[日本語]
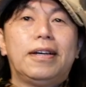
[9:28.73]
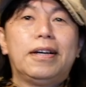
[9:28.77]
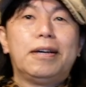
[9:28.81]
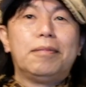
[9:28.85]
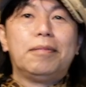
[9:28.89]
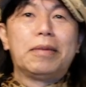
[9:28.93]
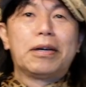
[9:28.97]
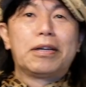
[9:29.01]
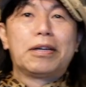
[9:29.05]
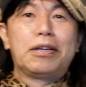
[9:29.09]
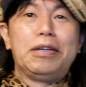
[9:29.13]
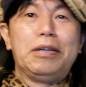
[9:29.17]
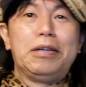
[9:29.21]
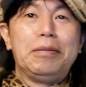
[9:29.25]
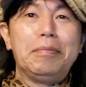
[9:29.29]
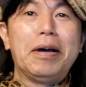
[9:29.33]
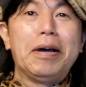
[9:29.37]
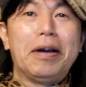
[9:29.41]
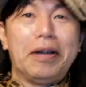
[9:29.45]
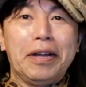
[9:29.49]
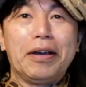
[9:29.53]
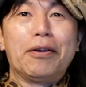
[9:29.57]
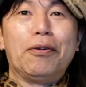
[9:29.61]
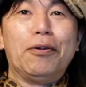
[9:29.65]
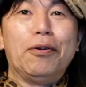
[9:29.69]
まあ、今
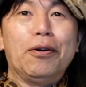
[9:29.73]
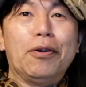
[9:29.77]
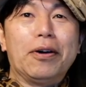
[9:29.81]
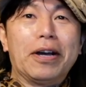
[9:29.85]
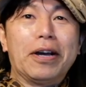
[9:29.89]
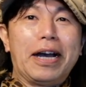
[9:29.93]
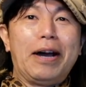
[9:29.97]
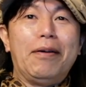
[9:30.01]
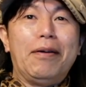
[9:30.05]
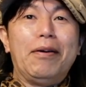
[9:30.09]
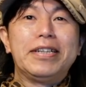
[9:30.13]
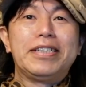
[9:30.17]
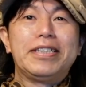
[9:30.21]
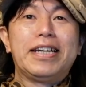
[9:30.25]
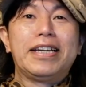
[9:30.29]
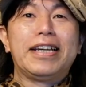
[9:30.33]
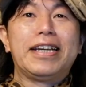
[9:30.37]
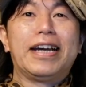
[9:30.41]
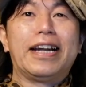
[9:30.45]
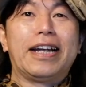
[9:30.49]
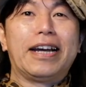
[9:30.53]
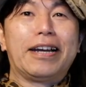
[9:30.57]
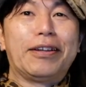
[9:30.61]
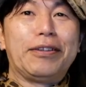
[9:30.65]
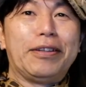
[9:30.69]
はねこう革ジャン
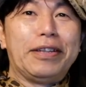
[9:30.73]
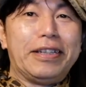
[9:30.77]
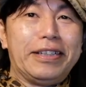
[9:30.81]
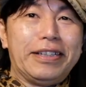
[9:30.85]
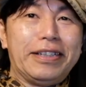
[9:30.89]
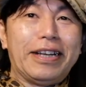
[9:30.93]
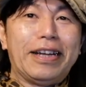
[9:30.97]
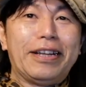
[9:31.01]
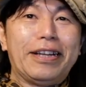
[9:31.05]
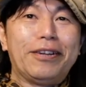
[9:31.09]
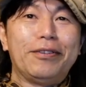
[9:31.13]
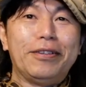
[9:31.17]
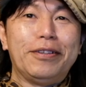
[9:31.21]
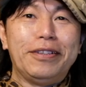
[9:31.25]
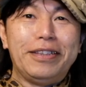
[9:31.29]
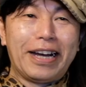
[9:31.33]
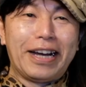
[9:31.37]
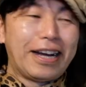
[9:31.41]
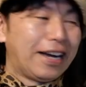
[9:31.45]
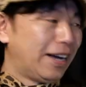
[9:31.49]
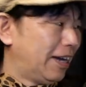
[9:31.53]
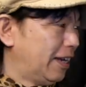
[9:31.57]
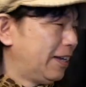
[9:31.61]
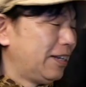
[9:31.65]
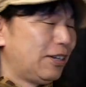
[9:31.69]
やらあのなん
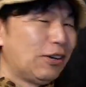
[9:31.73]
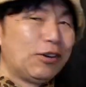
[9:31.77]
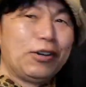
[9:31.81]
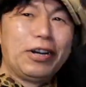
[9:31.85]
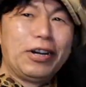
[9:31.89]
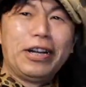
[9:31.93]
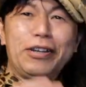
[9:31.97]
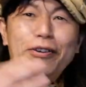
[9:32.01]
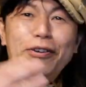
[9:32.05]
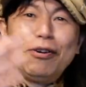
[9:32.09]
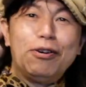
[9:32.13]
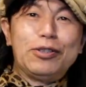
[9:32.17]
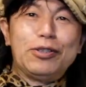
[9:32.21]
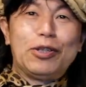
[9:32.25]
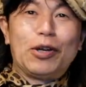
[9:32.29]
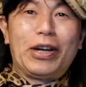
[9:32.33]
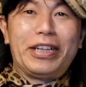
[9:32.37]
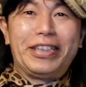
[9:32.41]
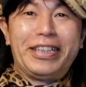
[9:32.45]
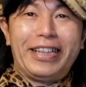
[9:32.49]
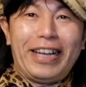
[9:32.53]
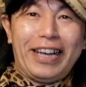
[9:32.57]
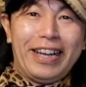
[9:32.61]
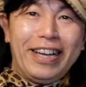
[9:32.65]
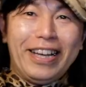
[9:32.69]
かいろんな要素が
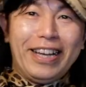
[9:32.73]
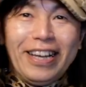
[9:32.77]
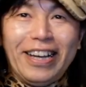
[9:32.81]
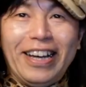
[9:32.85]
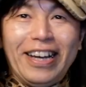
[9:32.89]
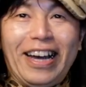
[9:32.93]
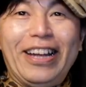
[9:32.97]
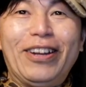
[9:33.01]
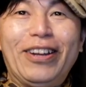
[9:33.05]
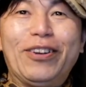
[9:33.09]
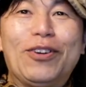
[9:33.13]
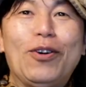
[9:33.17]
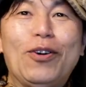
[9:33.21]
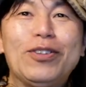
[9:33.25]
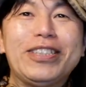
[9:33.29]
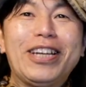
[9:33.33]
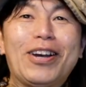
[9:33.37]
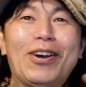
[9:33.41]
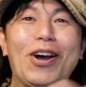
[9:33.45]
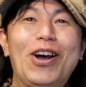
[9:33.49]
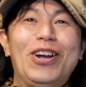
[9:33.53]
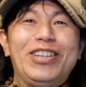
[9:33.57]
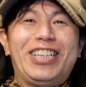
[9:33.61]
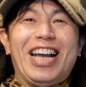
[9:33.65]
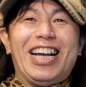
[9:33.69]
てあのごちゃご
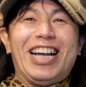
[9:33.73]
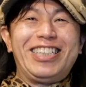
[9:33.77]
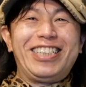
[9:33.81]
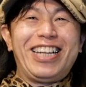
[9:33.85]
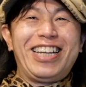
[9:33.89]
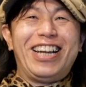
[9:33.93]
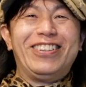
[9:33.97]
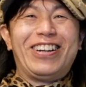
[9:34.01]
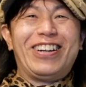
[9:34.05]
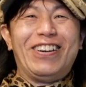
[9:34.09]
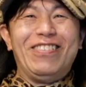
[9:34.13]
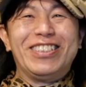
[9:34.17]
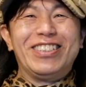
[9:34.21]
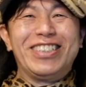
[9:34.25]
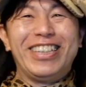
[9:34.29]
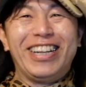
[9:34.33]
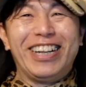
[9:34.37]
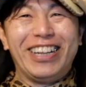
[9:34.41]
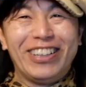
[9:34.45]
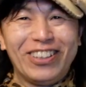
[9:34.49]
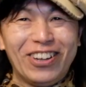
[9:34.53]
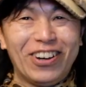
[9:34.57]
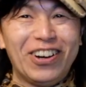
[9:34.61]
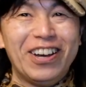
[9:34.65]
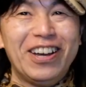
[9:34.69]
ちゃしてるかもしれん
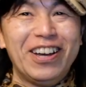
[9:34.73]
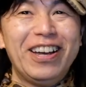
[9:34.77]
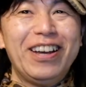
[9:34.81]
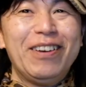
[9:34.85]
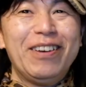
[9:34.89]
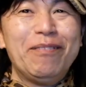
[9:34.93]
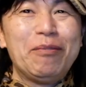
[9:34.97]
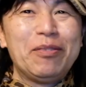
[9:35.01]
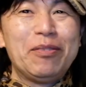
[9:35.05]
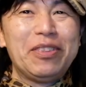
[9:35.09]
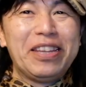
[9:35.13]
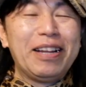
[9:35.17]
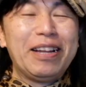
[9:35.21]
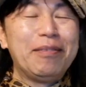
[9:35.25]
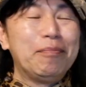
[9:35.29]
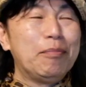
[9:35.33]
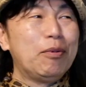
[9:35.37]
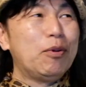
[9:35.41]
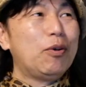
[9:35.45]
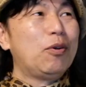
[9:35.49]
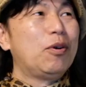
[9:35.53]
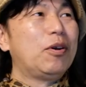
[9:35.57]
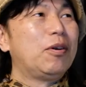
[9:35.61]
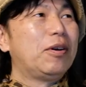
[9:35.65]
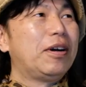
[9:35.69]
けどもうな
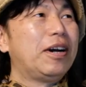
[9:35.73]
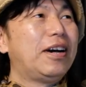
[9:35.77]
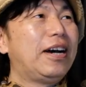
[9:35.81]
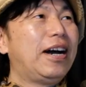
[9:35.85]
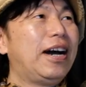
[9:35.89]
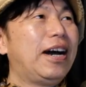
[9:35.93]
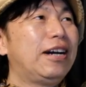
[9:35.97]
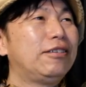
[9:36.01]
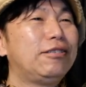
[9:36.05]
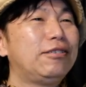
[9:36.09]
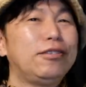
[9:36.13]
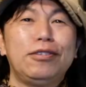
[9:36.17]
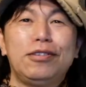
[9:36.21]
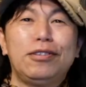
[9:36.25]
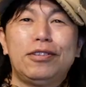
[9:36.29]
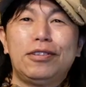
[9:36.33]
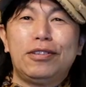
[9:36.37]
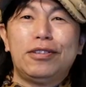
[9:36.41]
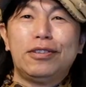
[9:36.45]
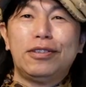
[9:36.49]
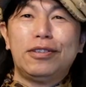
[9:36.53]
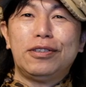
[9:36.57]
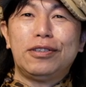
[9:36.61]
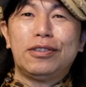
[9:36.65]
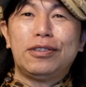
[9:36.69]
もう
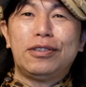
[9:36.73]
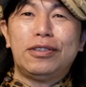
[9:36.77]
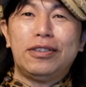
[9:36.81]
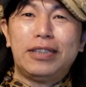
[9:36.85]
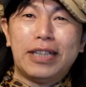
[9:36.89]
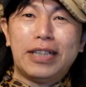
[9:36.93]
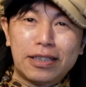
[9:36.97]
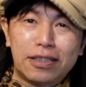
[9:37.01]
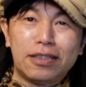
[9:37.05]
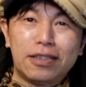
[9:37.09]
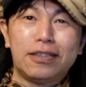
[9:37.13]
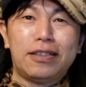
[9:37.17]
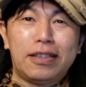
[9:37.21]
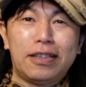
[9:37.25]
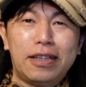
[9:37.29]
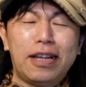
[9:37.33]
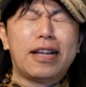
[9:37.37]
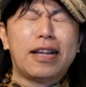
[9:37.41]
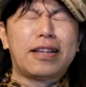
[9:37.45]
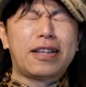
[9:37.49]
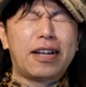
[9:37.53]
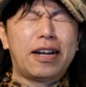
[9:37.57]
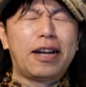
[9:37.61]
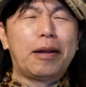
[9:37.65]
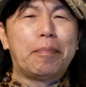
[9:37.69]
春夏に
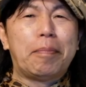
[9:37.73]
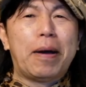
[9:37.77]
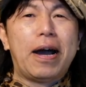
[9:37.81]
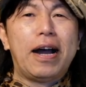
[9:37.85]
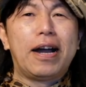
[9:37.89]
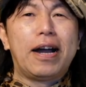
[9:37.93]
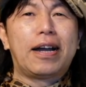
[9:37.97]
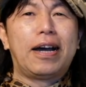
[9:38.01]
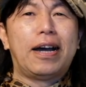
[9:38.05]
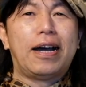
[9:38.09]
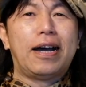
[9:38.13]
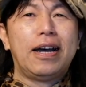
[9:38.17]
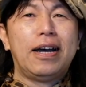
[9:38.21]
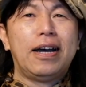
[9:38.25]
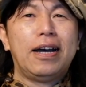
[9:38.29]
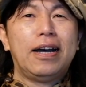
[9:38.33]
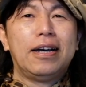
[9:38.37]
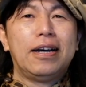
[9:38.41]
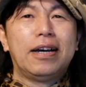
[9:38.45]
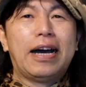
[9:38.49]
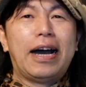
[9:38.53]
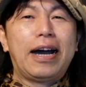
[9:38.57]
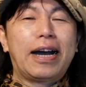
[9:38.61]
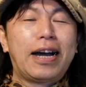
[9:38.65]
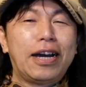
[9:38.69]
なったらね
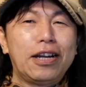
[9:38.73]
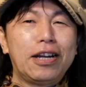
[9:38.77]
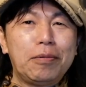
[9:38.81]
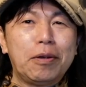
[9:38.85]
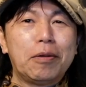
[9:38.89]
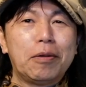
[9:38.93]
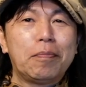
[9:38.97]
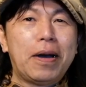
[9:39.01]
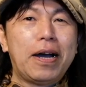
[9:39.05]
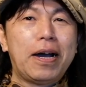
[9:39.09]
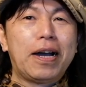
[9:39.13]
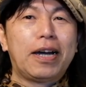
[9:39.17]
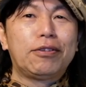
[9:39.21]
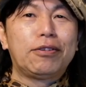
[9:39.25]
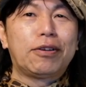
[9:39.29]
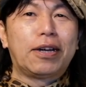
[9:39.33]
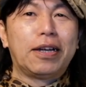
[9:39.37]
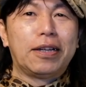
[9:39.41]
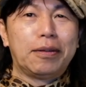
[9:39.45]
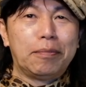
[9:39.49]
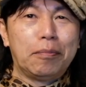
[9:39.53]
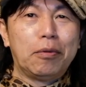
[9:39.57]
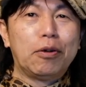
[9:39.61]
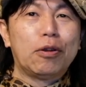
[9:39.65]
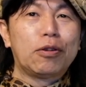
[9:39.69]
パーカー明るめのパーカーと
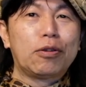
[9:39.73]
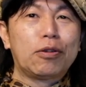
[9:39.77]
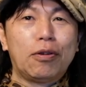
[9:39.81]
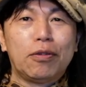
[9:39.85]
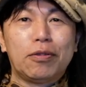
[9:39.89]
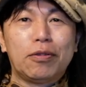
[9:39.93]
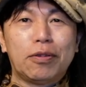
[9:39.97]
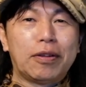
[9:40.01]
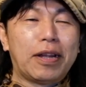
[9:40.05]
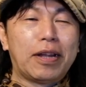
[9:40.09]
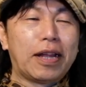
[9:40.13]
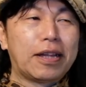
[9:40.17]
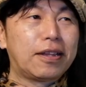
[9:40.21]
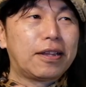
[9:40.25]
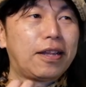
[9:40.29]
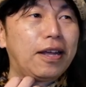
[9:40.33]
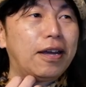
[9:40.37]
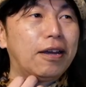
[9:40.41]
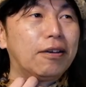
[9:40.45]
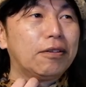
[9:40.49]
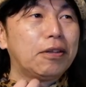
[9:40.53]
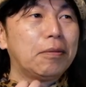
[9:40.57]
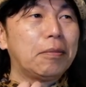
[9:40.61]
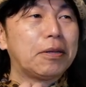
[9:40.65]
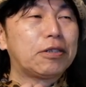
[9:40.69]
かモノトーンになっ
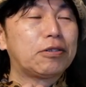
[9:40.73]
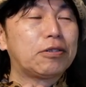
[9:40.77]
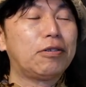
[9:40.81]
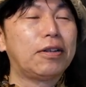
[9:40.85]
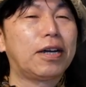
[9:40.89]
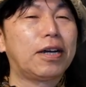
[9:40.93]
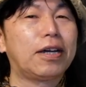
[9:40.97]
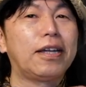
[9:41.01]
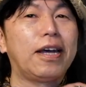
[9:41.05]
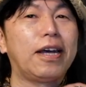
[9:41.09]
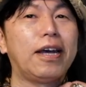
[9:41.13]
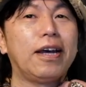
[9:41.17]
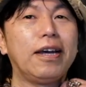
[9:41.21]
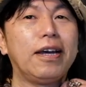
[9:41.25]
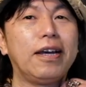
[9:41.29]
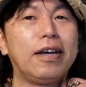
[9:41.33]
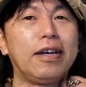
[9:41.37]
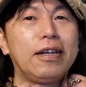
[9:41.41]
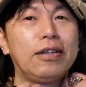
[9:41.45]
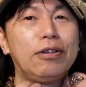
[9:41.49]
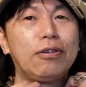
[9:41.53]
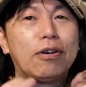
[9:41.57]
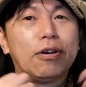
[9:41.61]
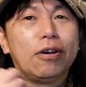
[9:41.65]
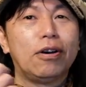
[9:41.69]
てで、まあ、その中で
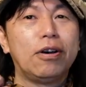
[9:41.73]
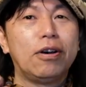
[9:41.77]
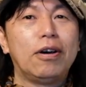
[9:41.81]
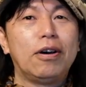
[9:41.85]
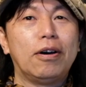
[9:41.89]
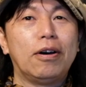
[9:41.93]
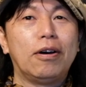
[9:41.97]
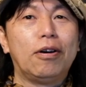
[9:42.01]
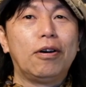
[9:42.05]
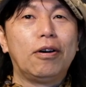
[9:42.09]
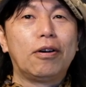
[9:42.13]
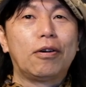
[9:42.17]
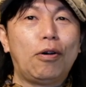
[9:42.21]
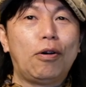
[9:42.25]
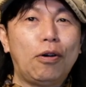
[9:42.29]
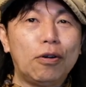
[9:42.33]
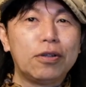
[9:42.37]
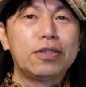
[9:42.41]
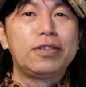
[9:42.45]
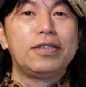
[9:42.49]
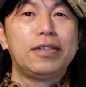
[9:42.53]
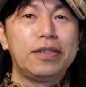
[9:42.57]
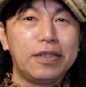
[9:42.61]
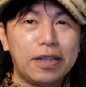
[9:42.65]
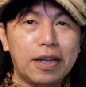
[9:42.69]
の
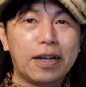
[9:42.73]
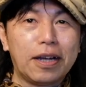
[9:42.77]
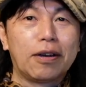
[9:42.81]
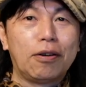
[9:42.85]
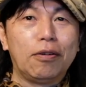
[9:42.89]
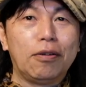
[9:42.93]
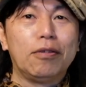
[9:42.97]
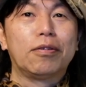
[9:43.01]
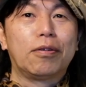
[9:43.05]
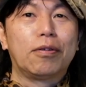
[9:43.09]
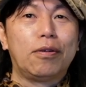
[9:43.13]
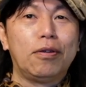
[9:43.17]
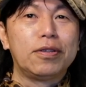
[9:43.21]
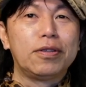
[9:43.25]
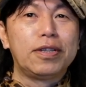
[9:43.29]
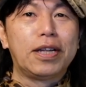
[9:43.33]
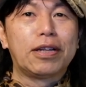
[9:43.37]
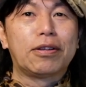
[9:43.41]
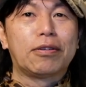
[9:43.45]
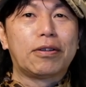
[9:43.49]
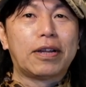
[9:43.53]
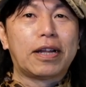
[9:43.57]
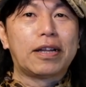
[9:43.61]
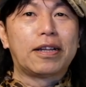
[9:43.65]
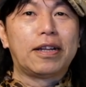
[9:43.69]
コーデ,、ね、
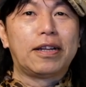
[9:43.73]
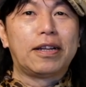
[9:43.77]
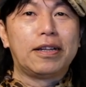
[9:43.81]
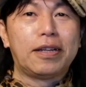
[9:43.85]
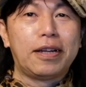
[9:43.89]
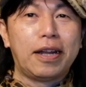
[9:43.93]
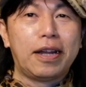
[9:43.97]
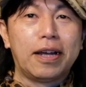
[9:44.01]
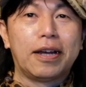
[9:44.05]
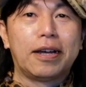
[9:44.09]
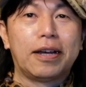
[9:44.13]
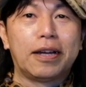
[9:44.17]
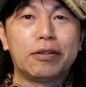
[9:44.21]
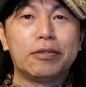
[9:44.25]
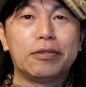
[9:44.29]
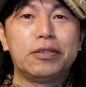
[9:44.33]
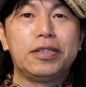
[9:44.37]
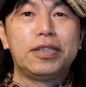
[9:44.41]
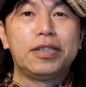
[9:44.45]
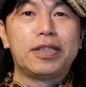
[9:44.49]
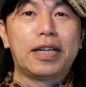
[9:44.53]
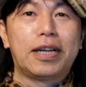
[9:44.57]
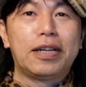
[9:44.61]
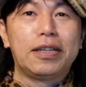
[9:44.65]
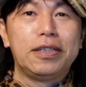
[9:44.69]
コーディネートになってるねあの
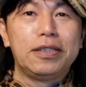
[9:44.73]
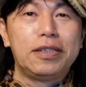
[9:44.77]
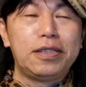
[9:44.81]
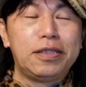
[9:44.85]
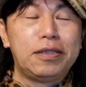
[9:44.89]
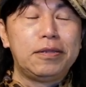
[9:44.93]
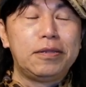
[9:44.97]
G ジャン